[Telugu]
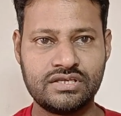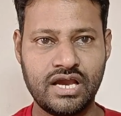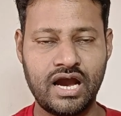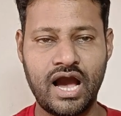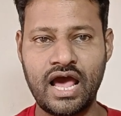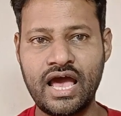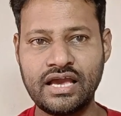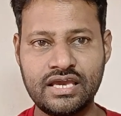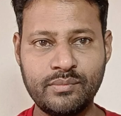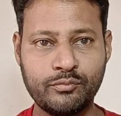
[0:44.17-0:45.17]
యా
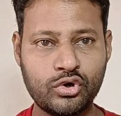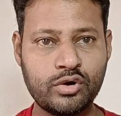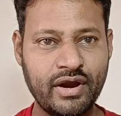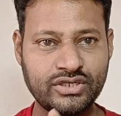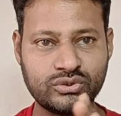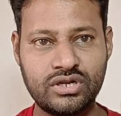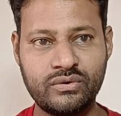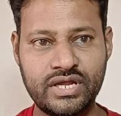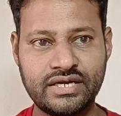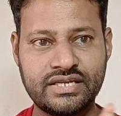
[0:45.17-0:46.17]
అలాగే బుక్ మై షోలో
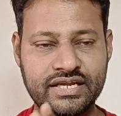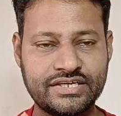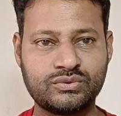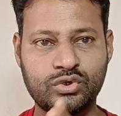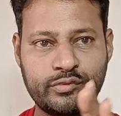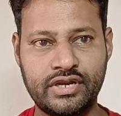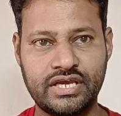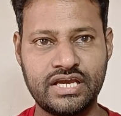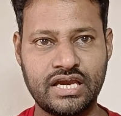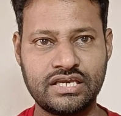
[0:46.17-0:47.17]
కూడా టికెట్స్ ఓపెన్
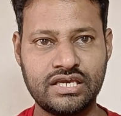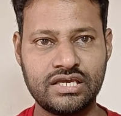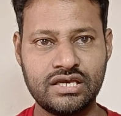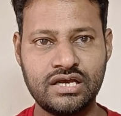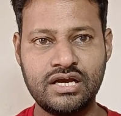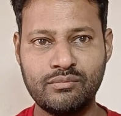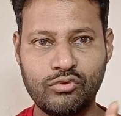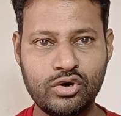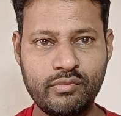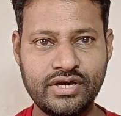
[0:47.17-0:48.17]
అయ్యాయి
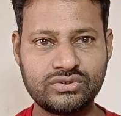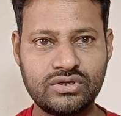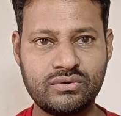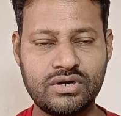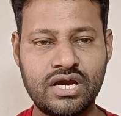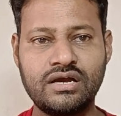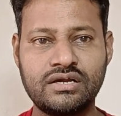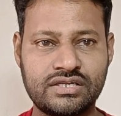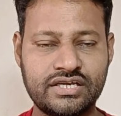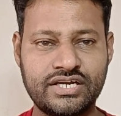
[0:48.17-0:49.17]
బుక్ మై షోలో కూడా
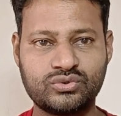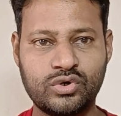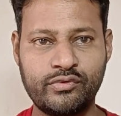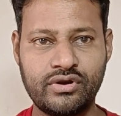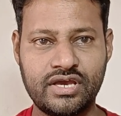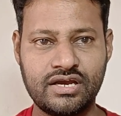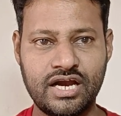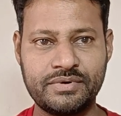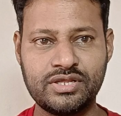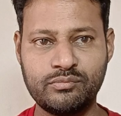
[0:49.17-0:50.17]
టికెట్స్ ఓపెన్ అయ్యాయి
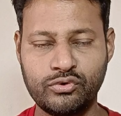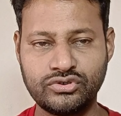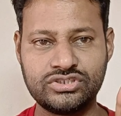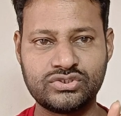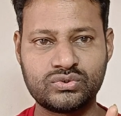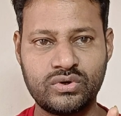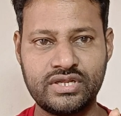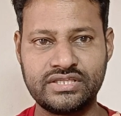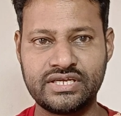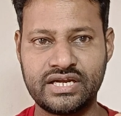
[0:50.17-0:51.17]
కాబట్టి బుక్
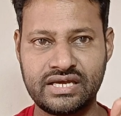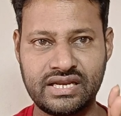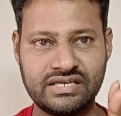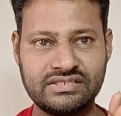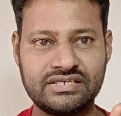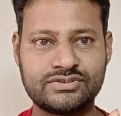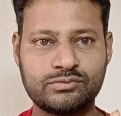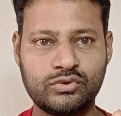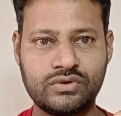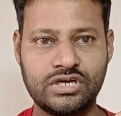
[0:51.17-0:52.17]
చేసుకోండి ఎందుకంటే క్రేజియెస్ట్
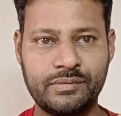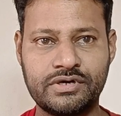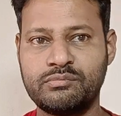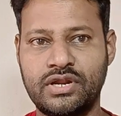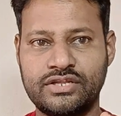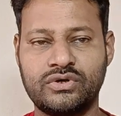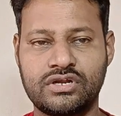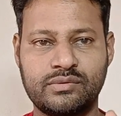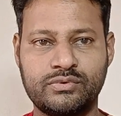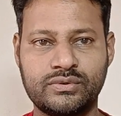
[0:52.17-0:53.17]
మూవీ కాబట్టి మళ్ళీ
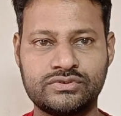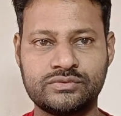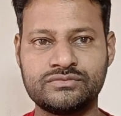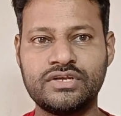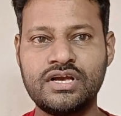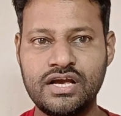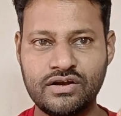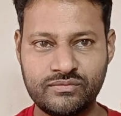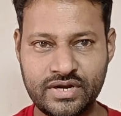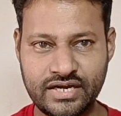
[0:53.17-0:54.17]
దొరకపోవచ్చు
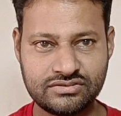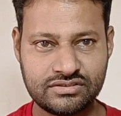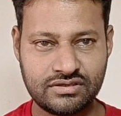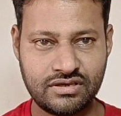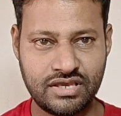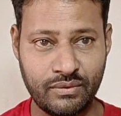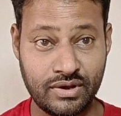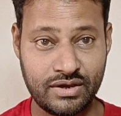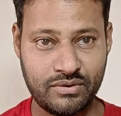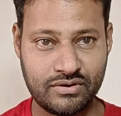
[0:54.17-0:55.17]
ఫ్రెండ్స్
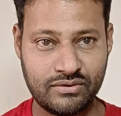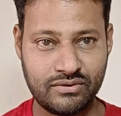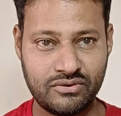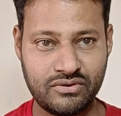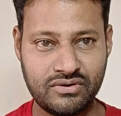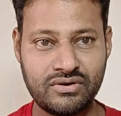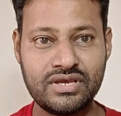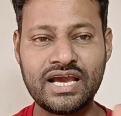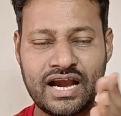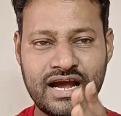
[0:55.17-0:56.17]
ఎవరెవరు
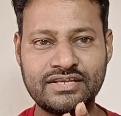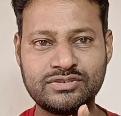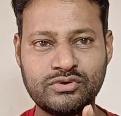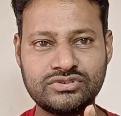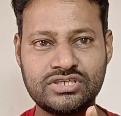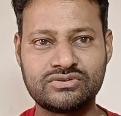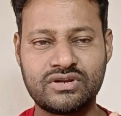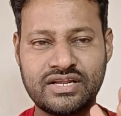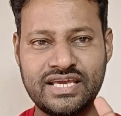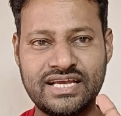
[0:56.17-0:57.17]
ఎక్కడి నుంచి బుక్
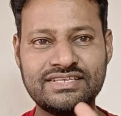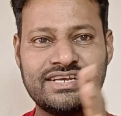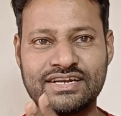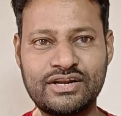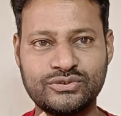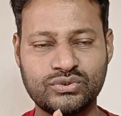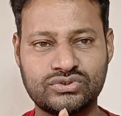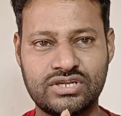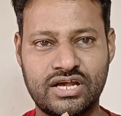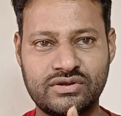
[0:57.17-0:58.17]
చేసుకున్నారు ఏ థియేటర్లో
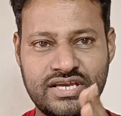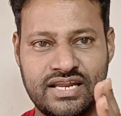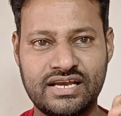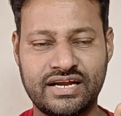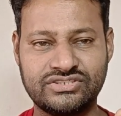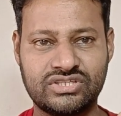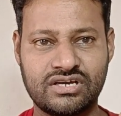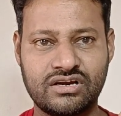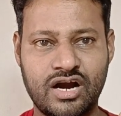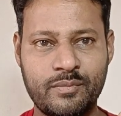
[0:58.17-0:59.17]
చూస్తున్నారు ఏరియా
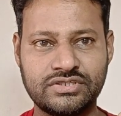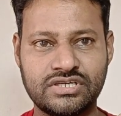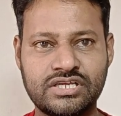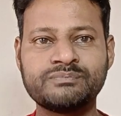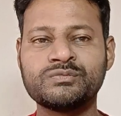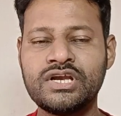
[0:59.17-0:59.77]
ఖచ్చితంగా కామెంట్ చేయండి